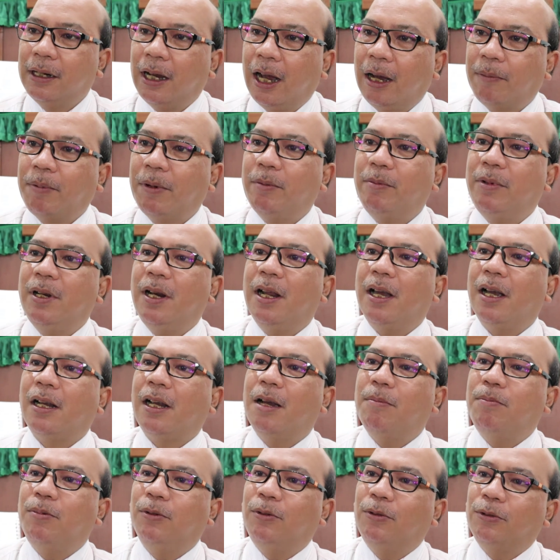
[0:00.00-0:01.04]
apabila
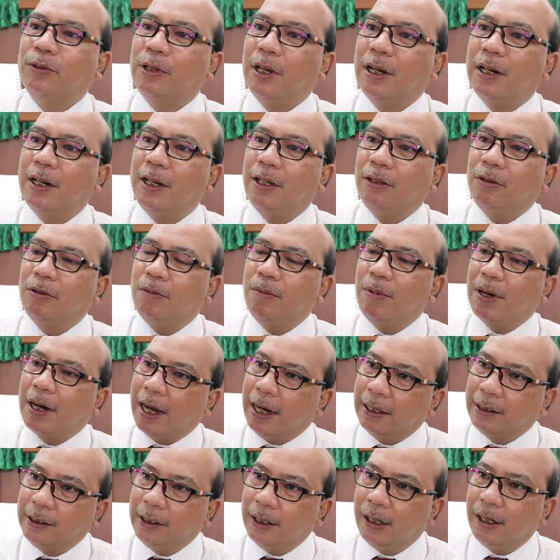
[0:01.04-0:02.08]
keputusan itu
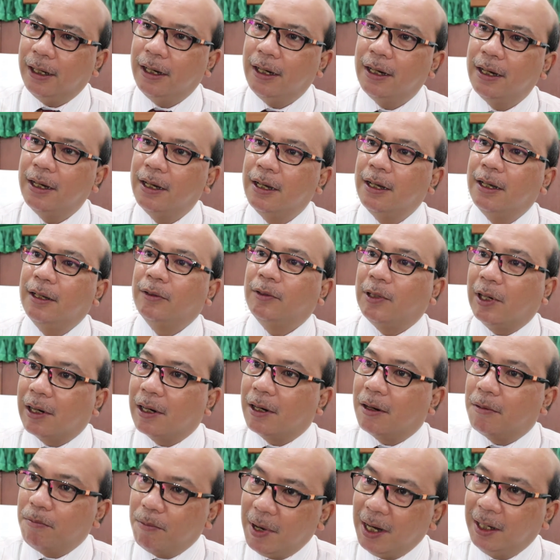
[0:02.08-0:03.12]
berhasil
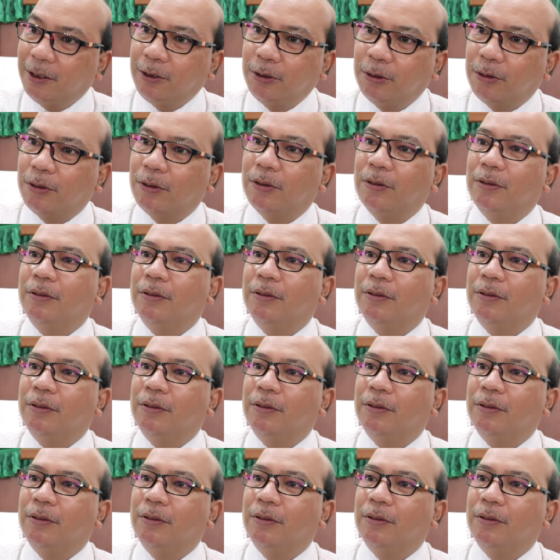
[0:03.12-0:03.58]
termasuk